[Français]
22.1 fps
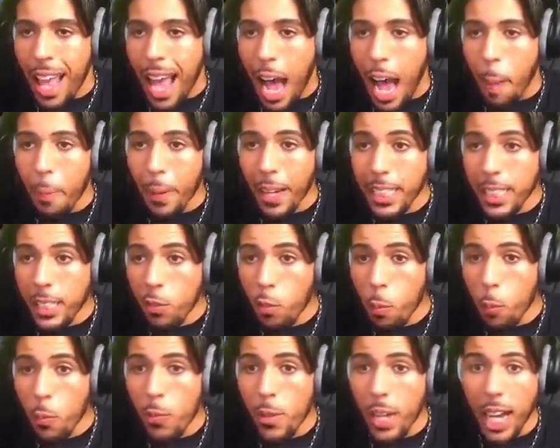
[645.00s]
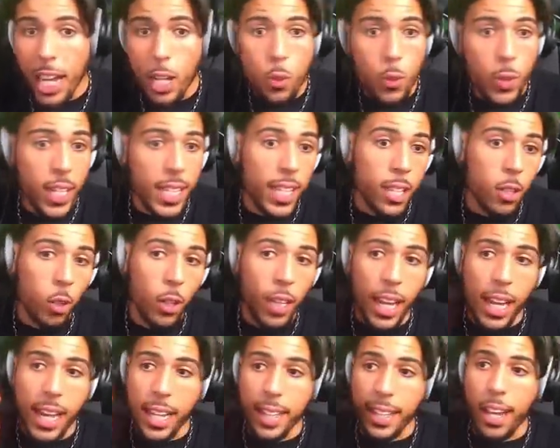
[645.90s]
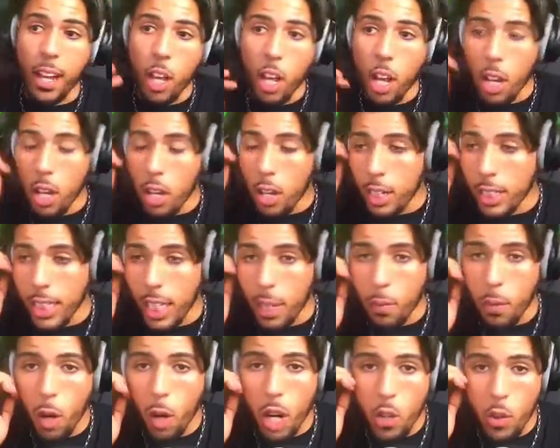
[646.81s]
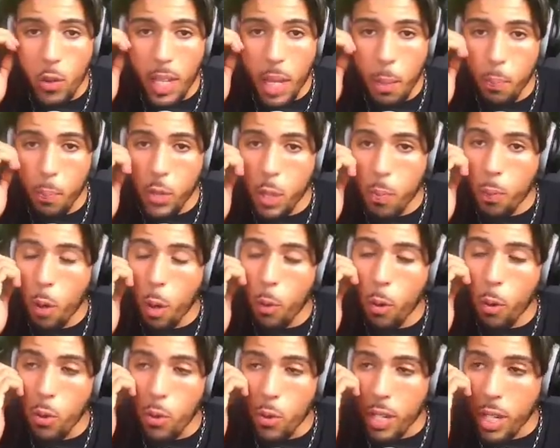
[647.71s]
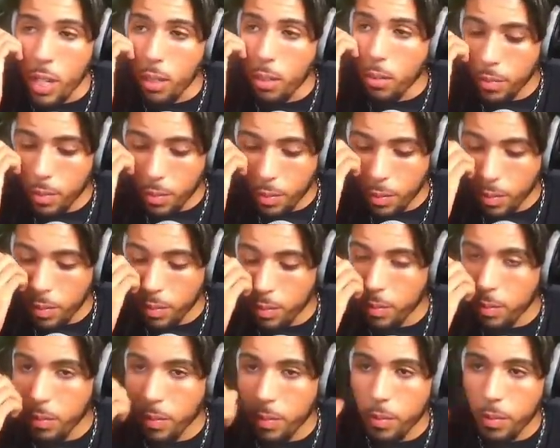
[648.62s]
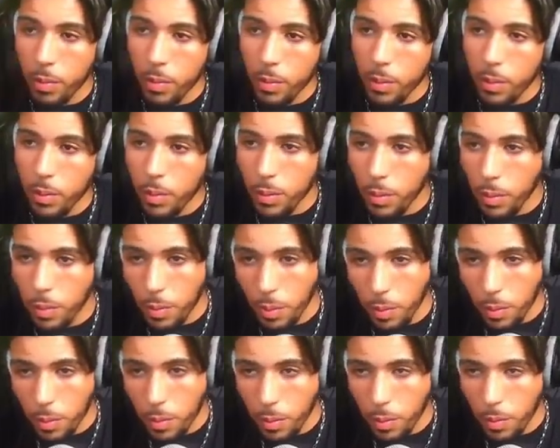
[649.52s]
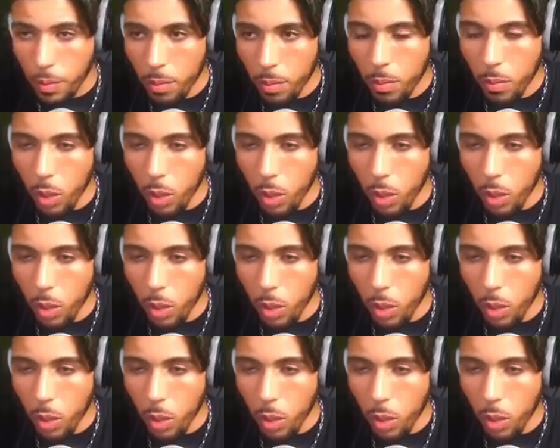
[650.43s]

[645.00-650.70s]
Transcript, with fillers: Après, si vous pouvez rajouter des trucs à l'intérieur, euh, ça vous rajoute des petits points bonus. Hein. Oh D'accord.